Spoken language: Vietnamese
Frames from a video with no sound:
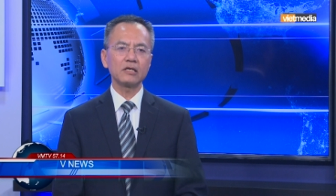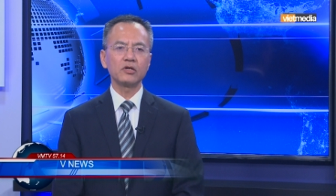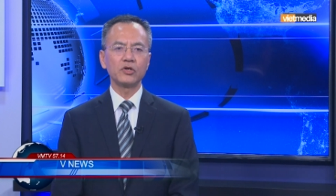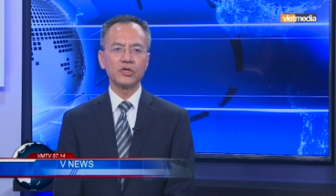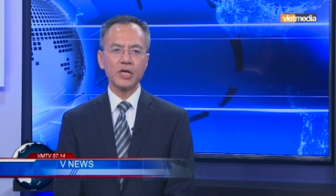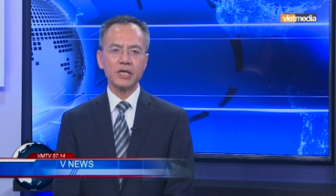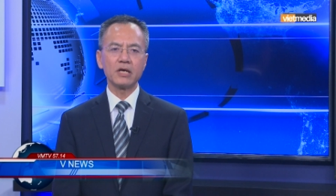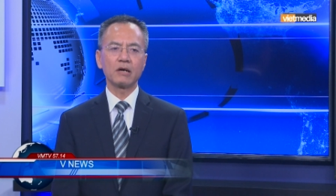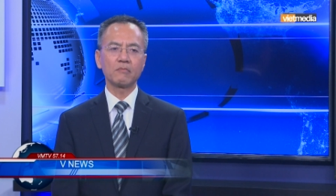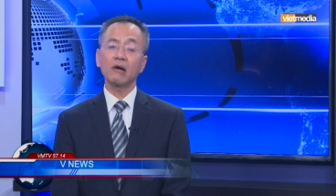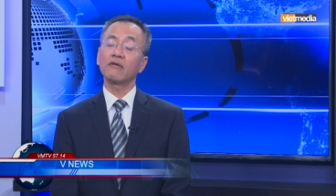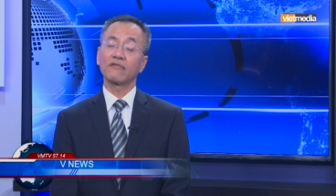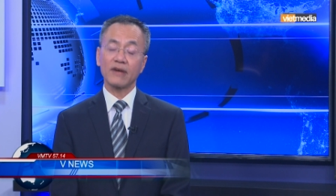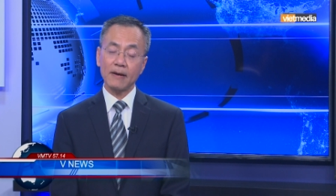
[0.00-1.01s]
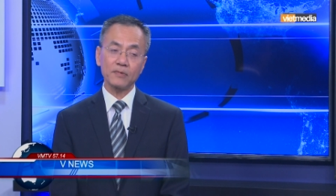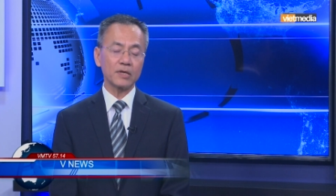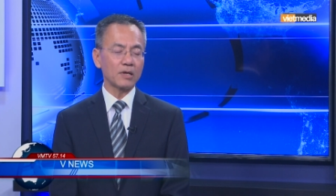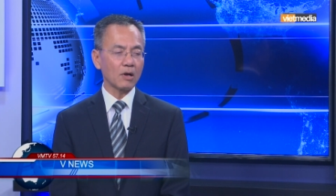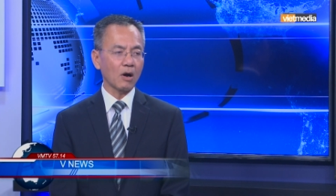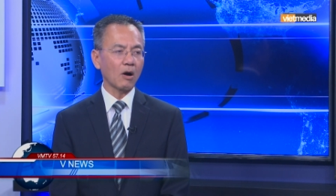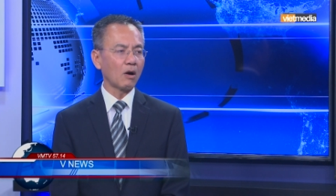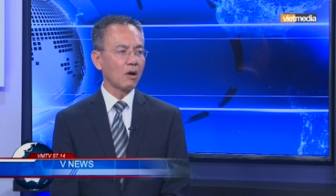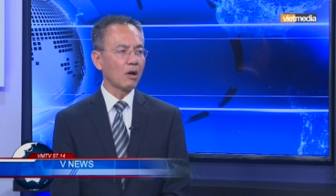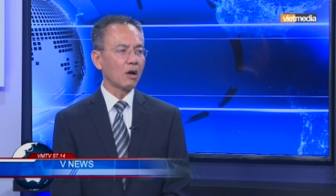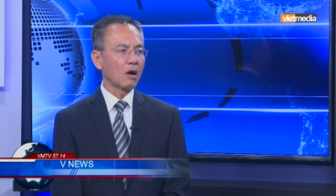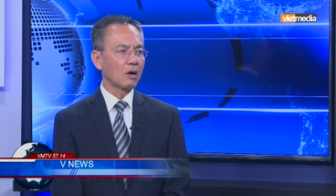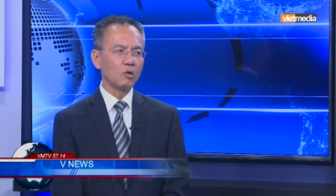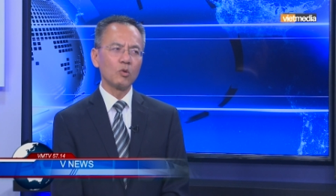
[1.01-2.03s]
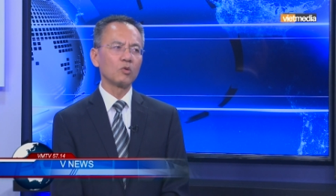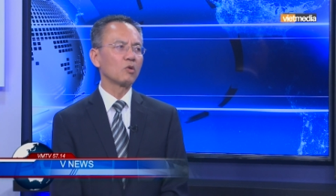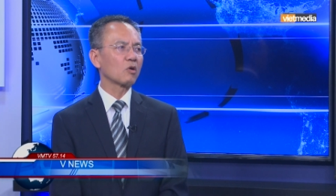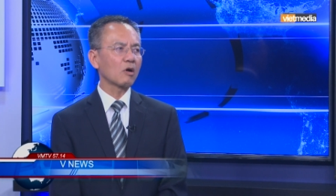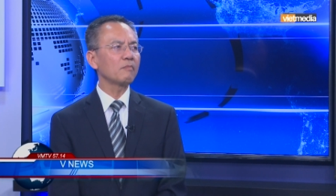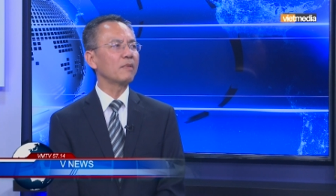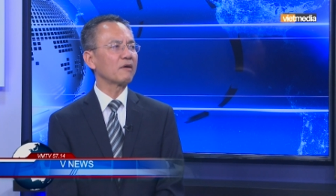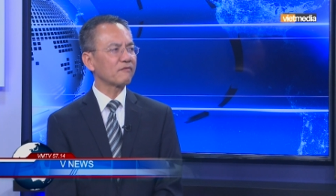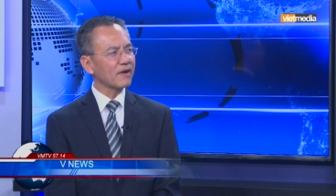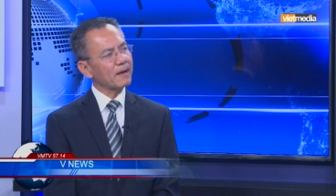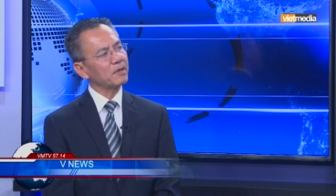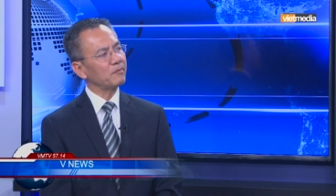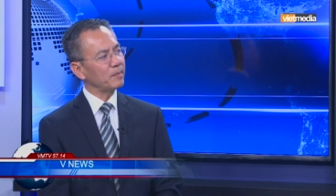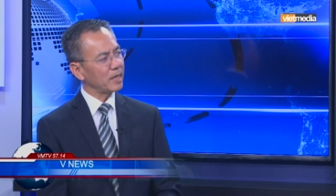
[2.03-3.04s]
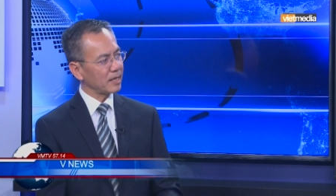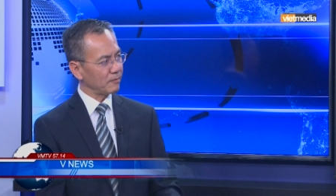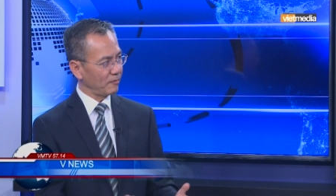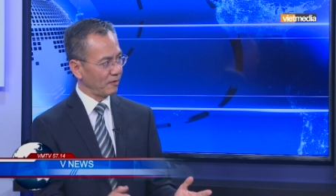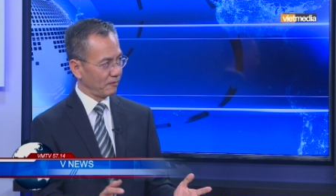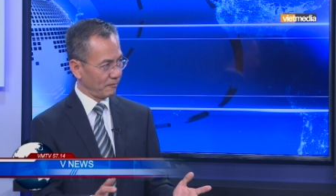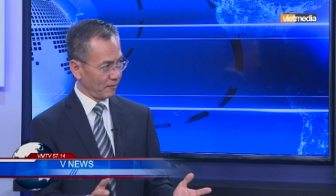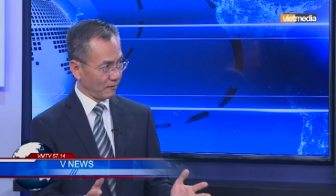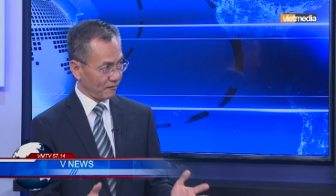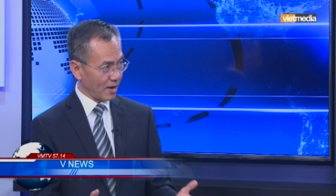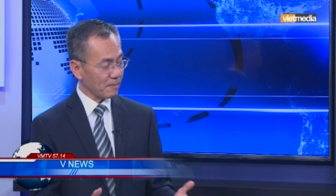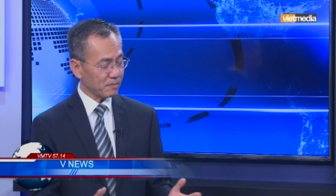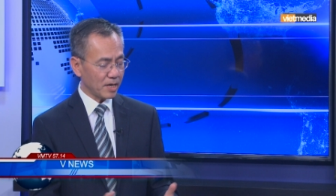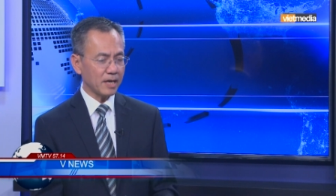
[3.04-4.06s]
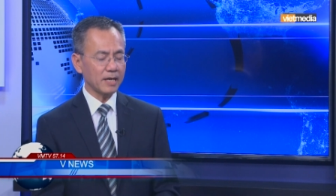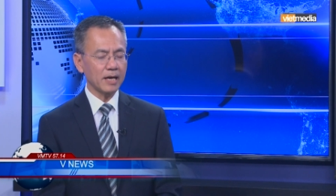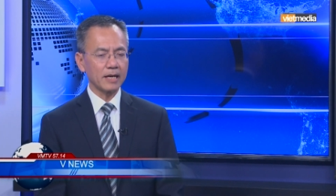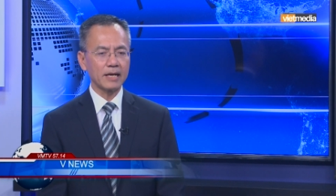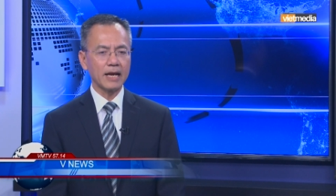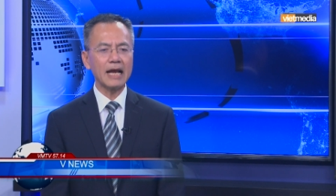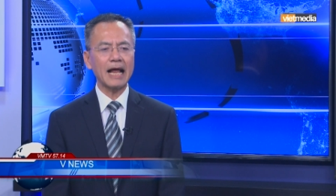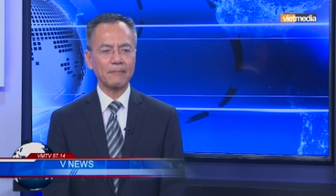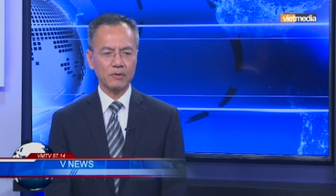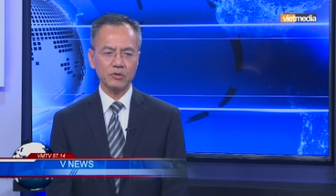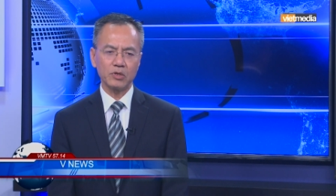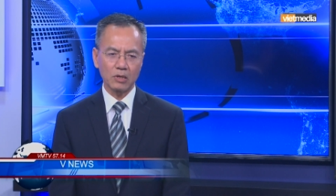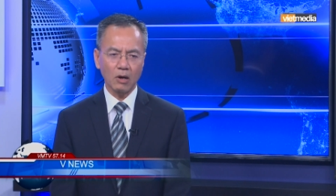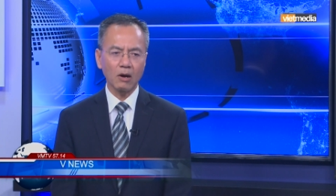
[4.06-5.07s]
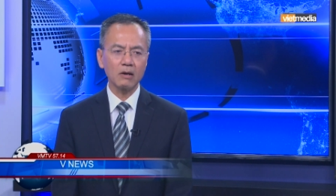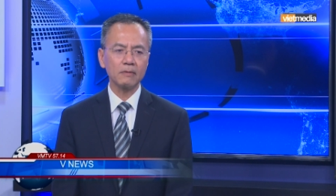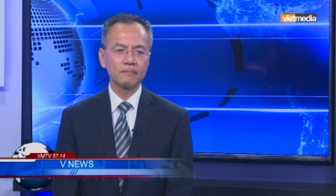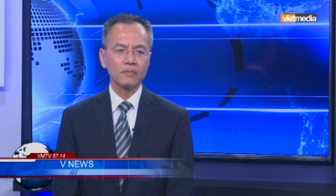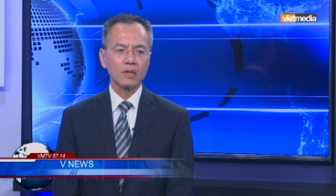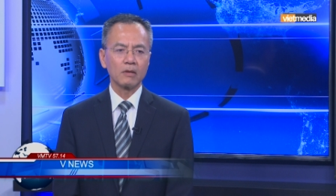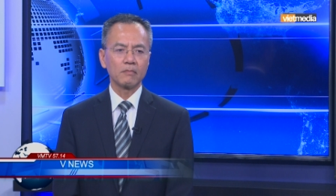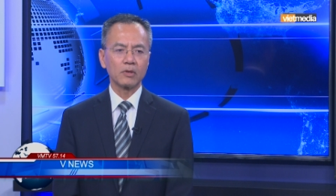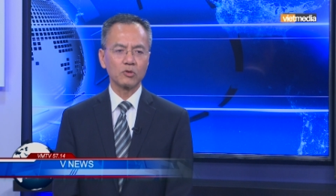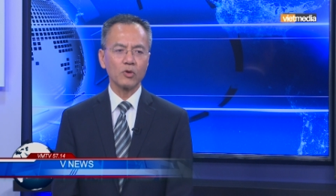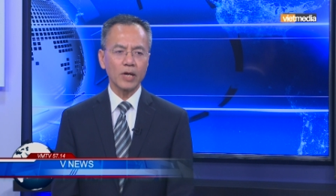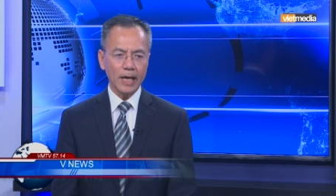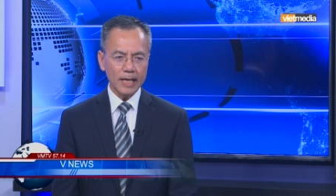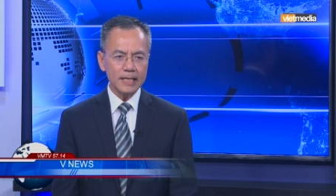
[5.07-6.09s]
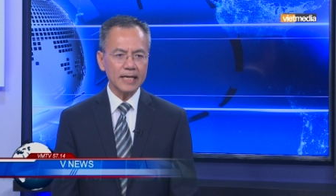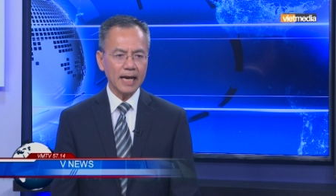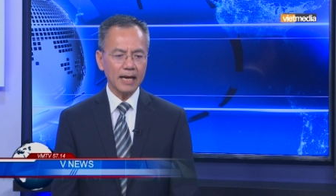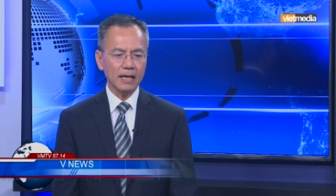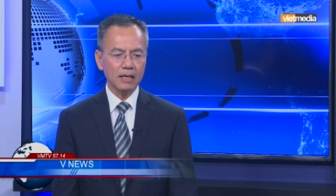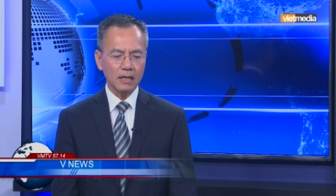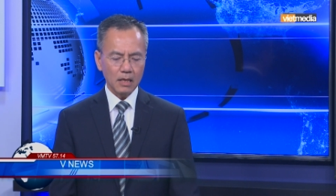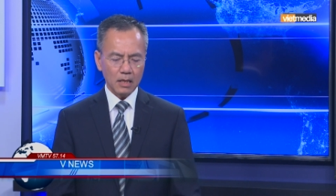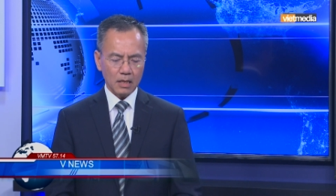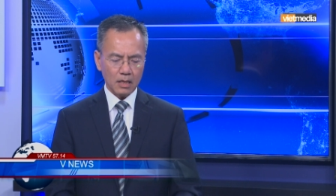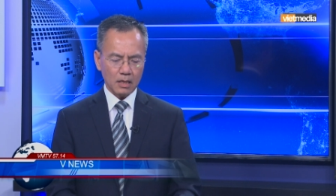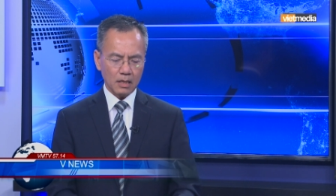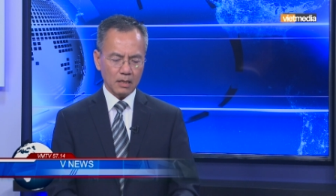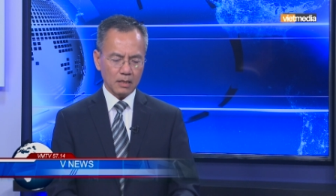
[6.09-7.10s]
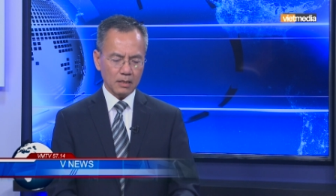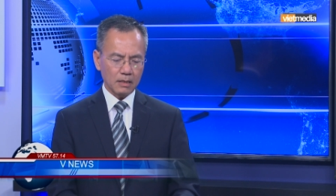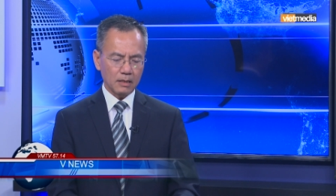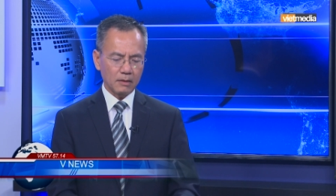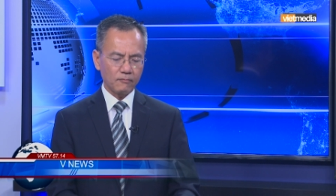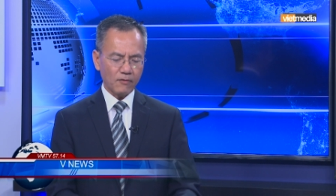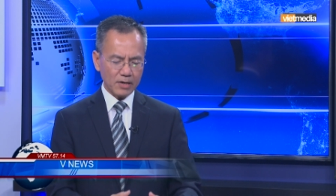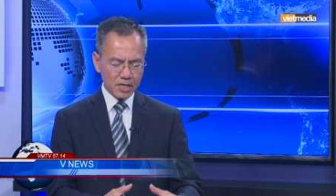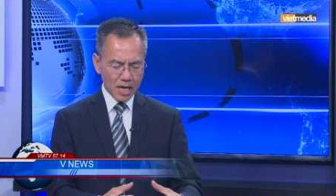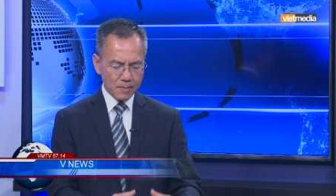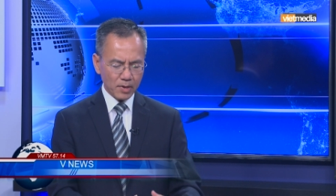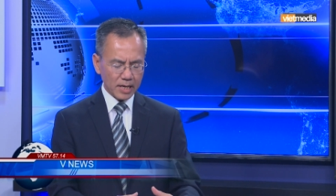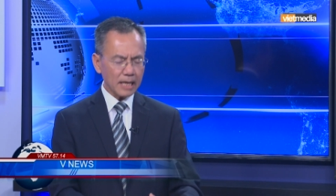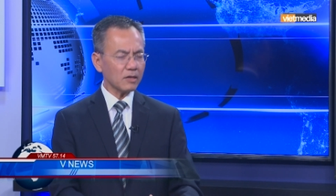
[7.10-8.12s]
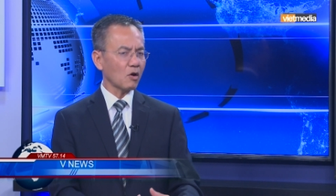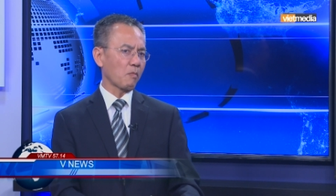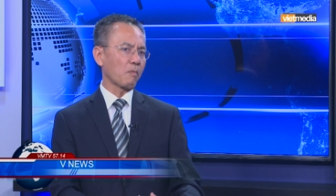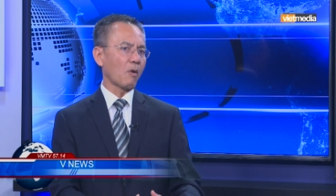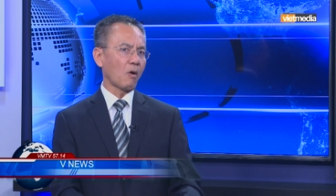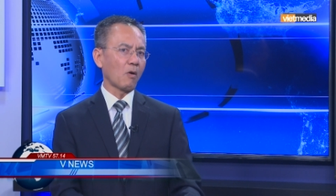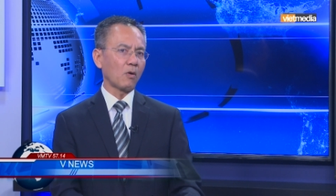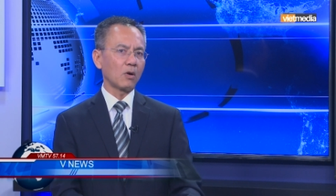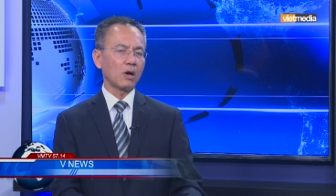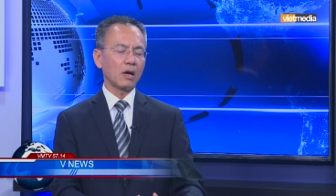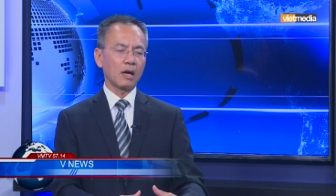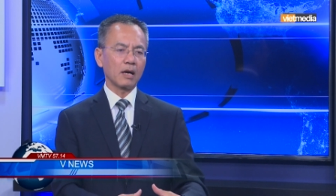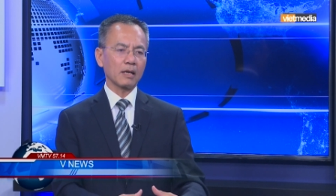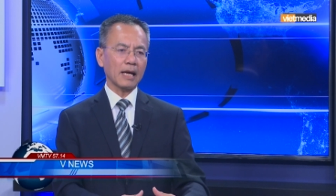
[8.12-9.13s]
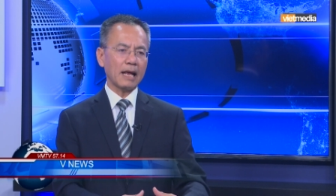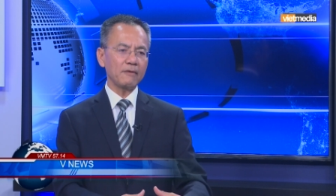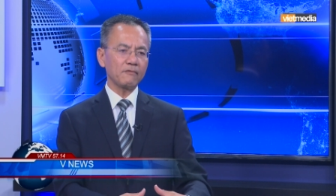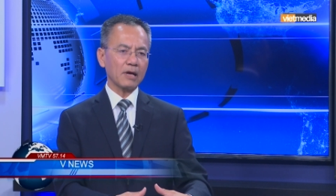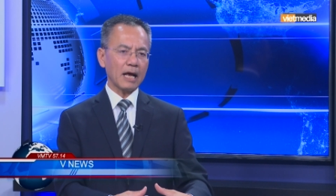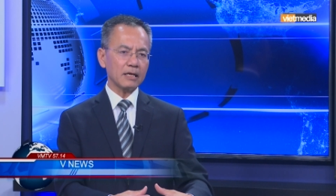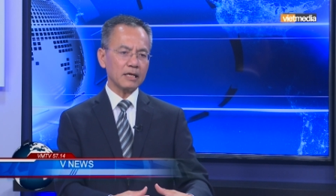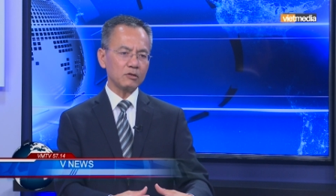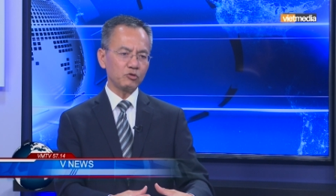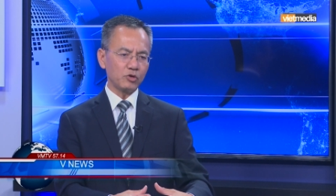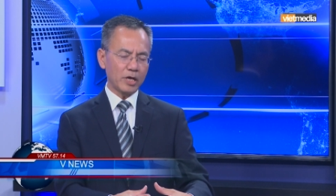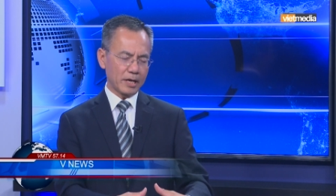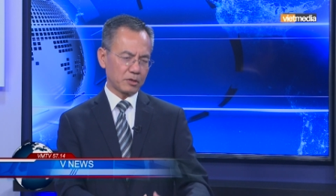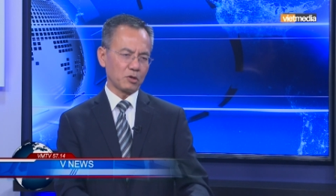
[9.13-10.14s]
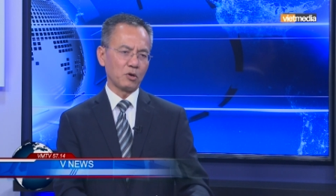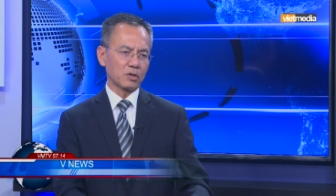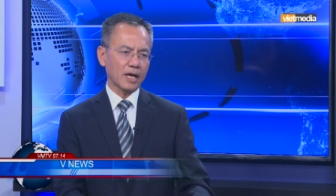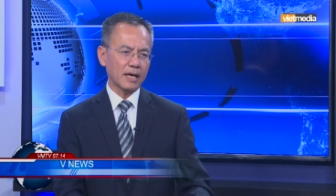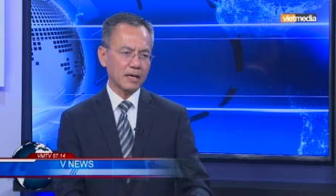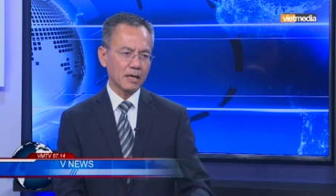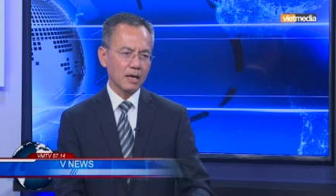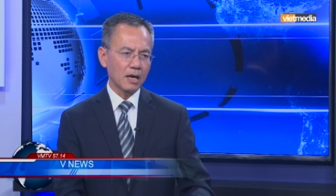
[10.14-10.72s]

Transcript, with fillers: người di dân bất hợp pháp thì họ luôn luôn có biện pháp thì biện, biện pháp kia để để làm cái chuyện đó. Mà tôi nghĩ rằng Ờ, phải nhìn một cách cục bộ ờ, cái cái cái hiện tượng này